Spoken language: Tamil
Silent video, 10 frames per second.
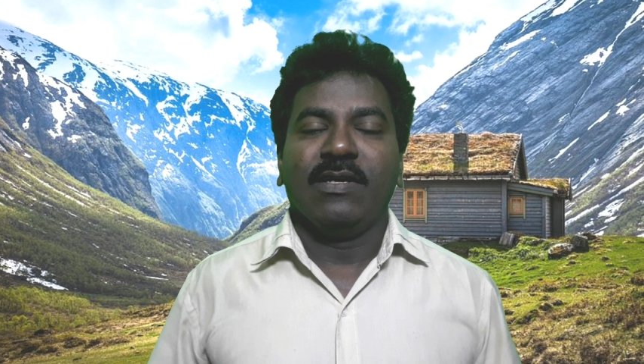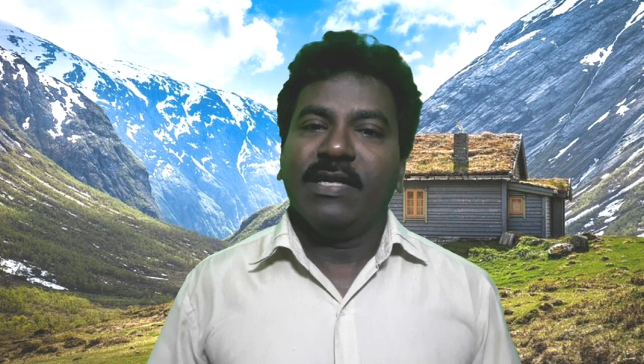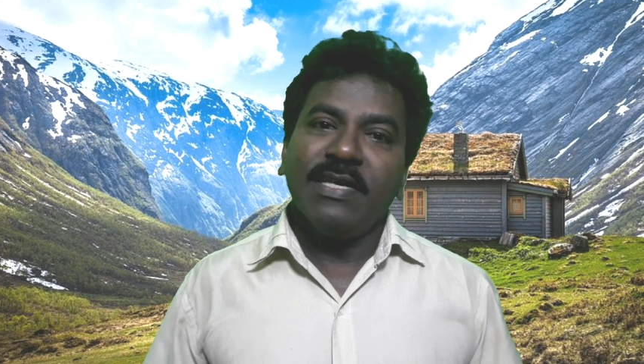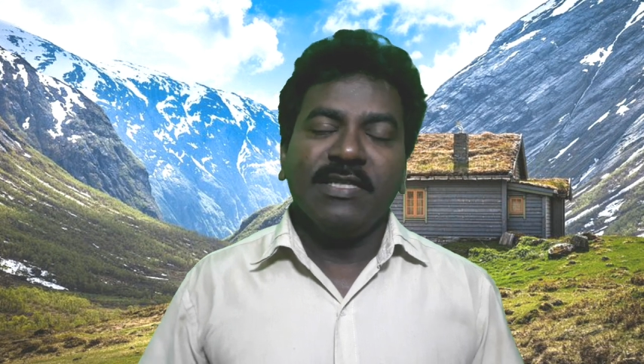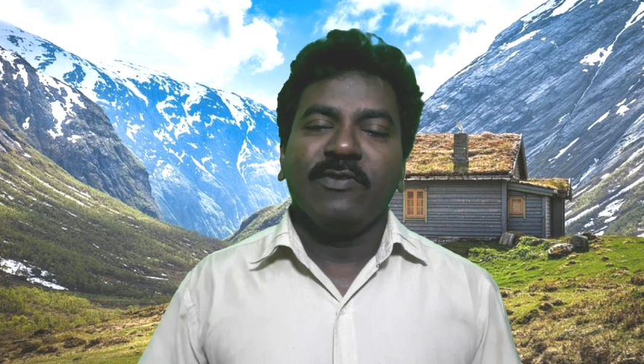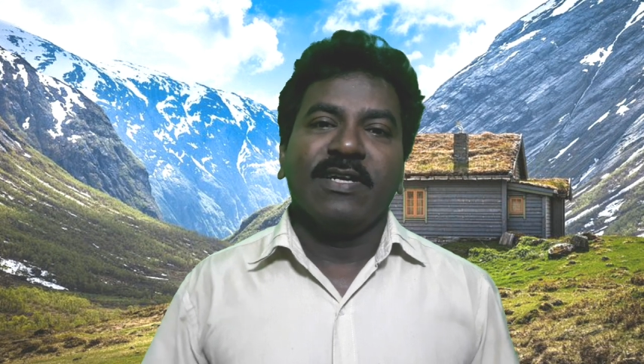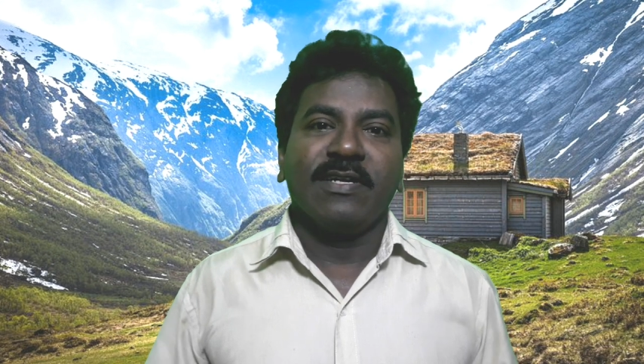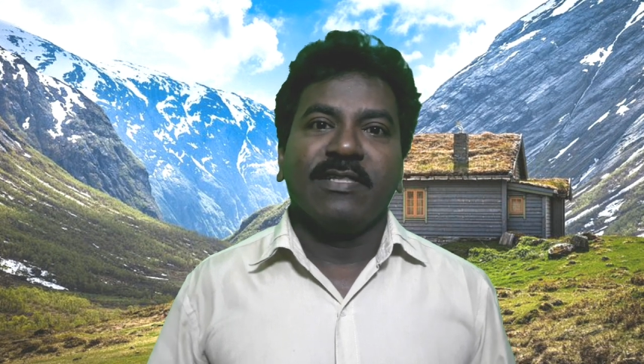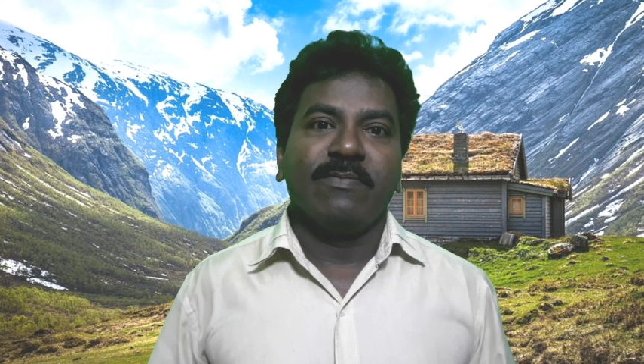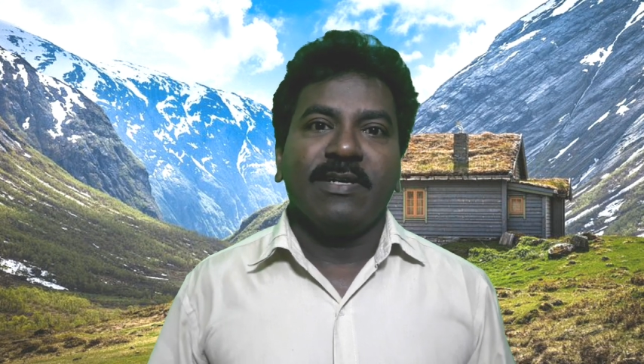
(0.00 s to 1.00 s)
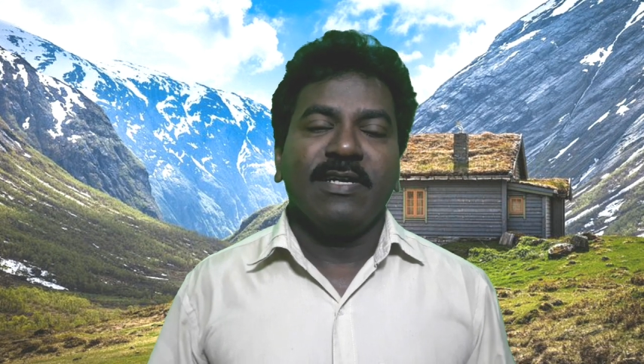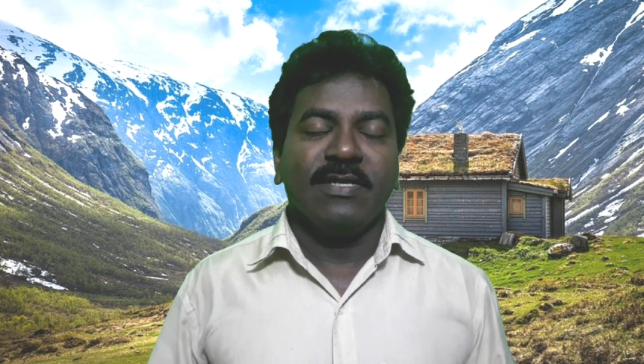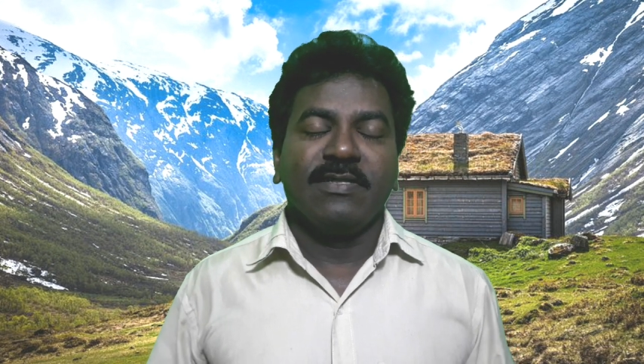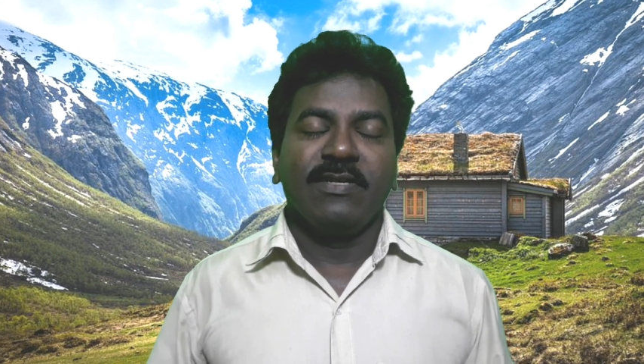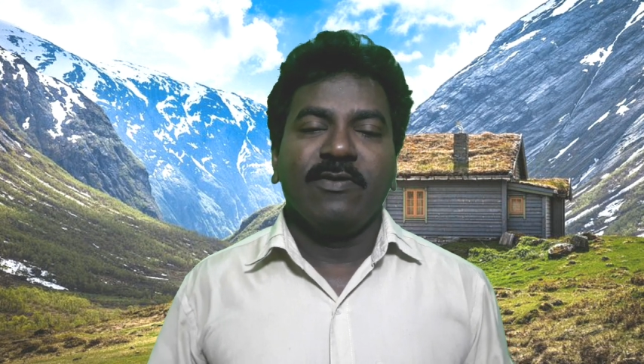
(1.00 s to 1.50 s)
நிறைய தீவுகள் இருக்குது அந்த மாதிரிலாம்
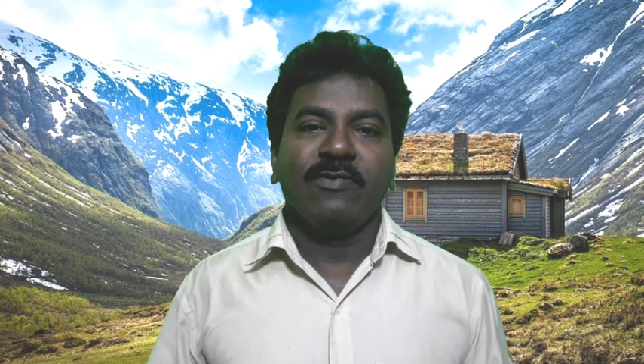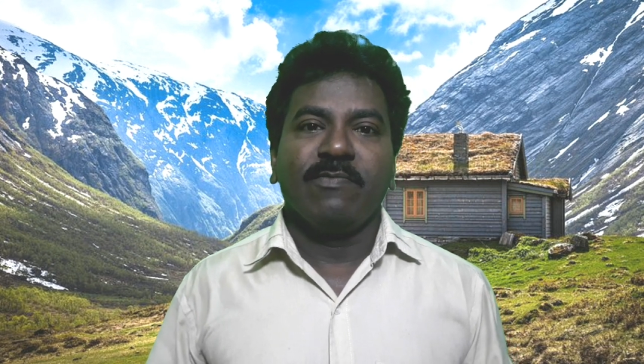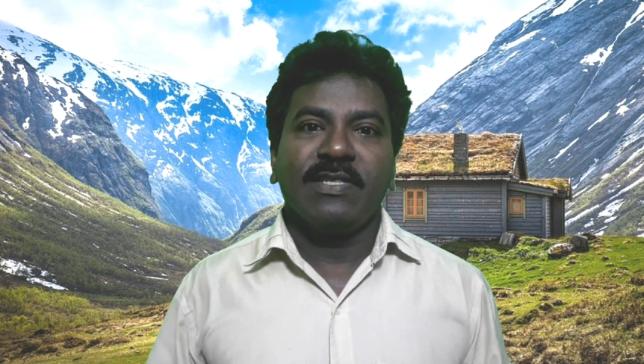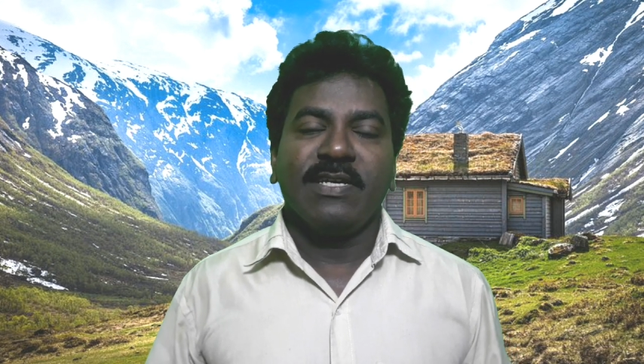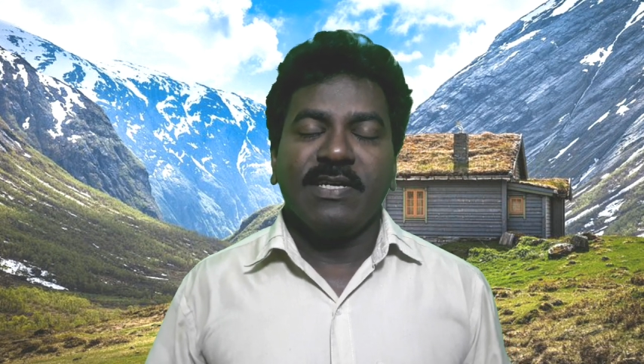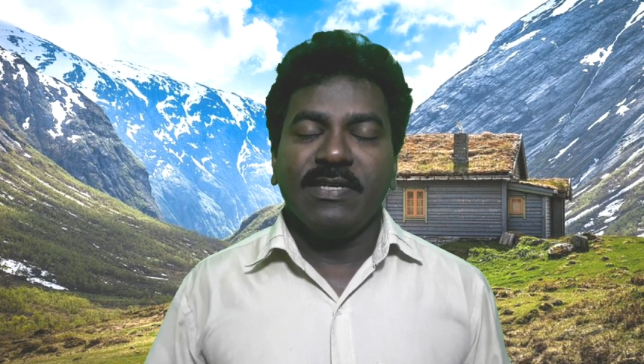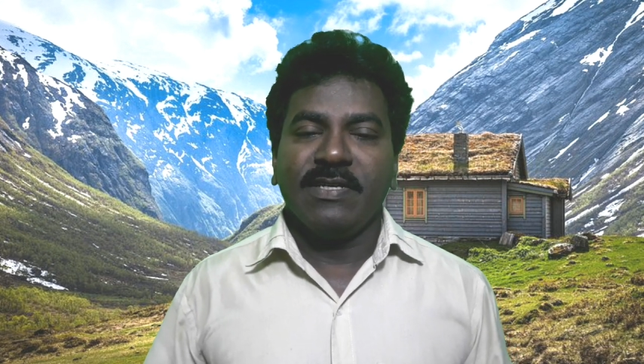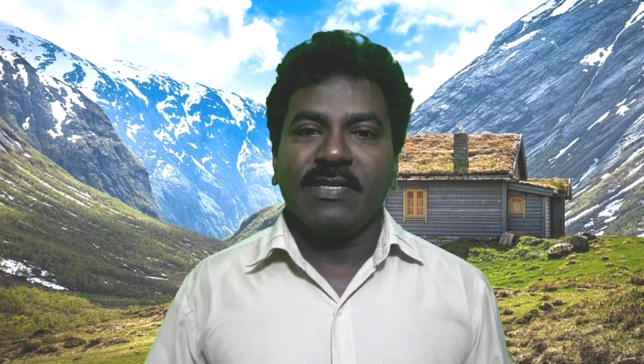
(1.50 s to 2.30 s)
அந்த தீவில் வந்து பார்த்தீங்கன்னா